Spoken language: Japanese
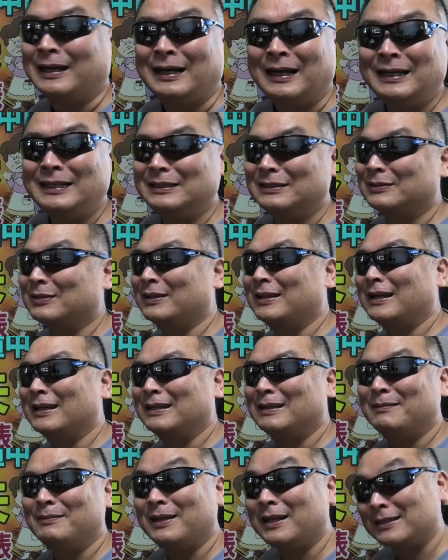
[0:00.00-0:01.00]
はいそれだけ
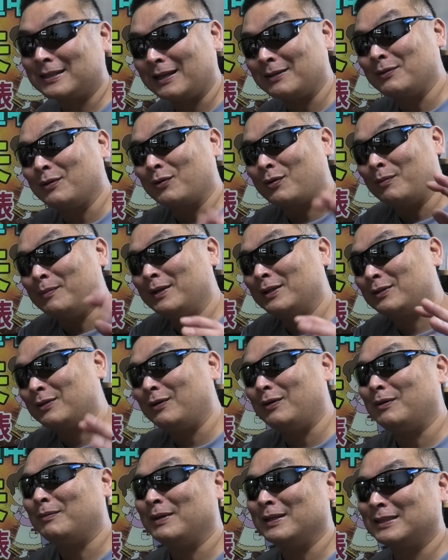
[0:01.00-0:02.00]
で皆さんのコメント
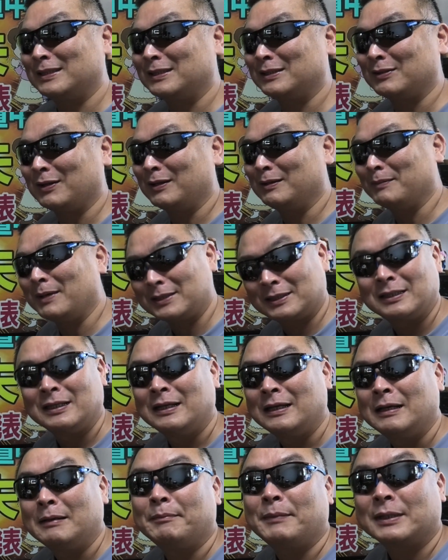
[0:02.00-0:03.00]
お待ちしております
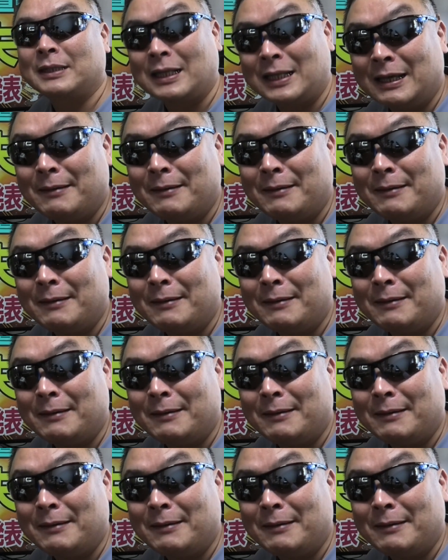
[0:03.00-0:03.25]
また